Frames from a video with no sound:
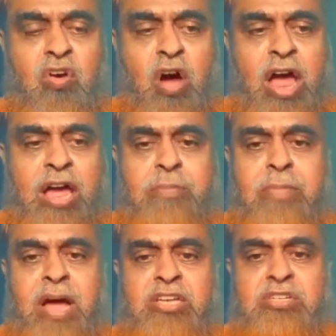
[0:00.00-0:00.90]
কয়েক
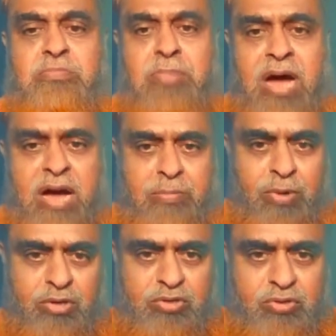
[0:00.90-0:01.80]
মাস বা
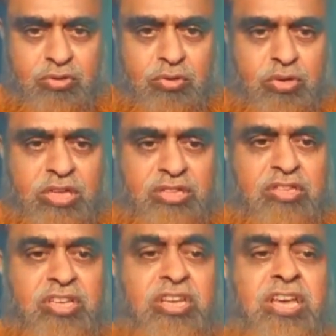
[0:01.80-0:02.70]
বছর ধরে
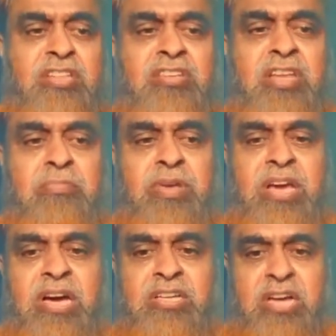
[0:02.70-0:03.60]
ধীরে ধীরে
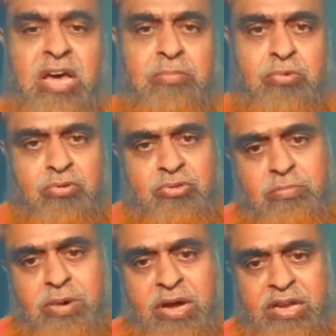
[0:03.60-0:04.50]
বিকাশ লাভ করতে
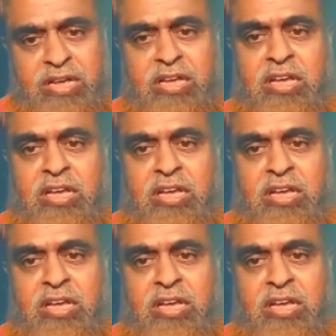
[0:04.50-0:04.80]
পারে